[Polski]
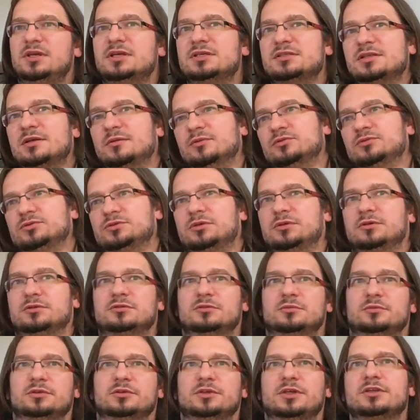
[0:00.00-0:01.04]
No nie znam
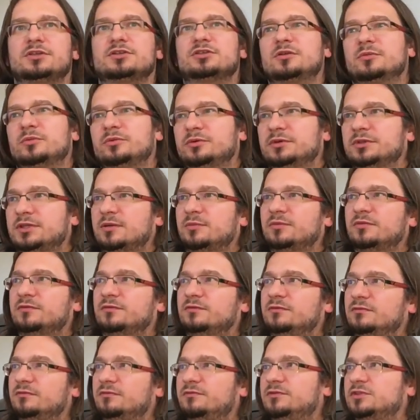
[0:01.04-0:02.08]
dużo osób. No kiedyś to były
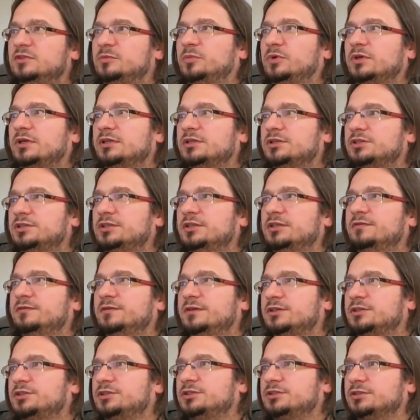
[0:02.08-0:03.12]
tam
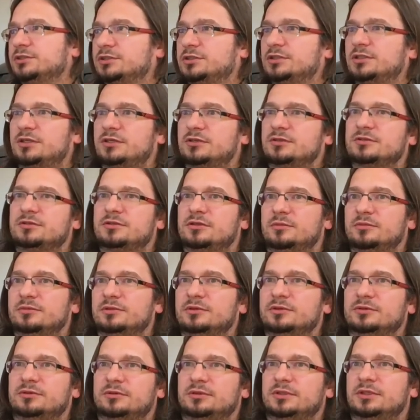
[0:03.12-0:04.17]
sporadycznie dwie, trzy, cztery
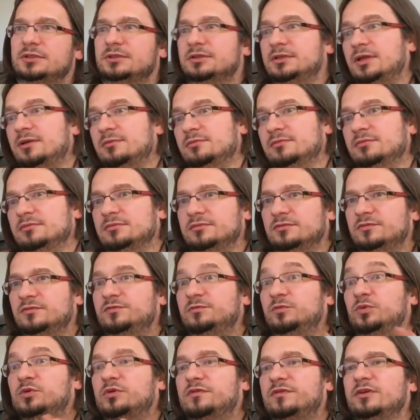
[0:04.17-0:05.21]
osoby, które
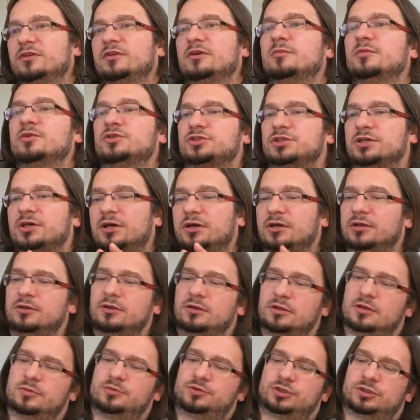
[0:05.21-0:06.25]
tam było wiadomo, że
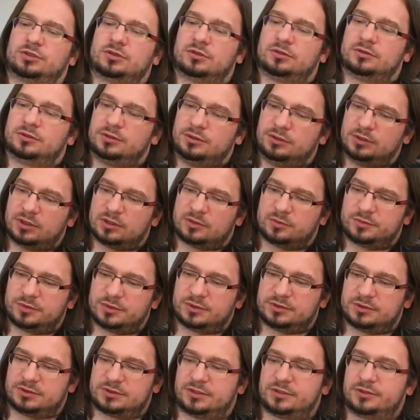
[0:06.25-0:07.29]
a, no dobrze, oni
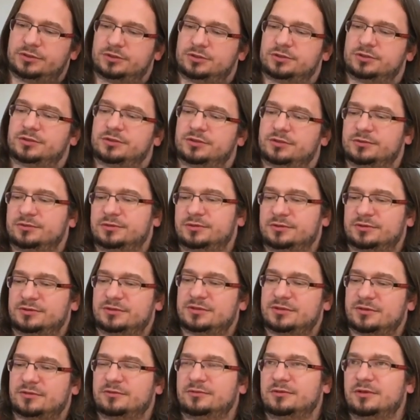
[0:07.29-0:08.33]
jakby z tego żyją,
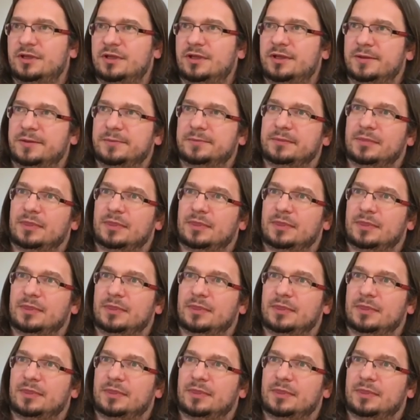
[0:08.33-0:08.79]
są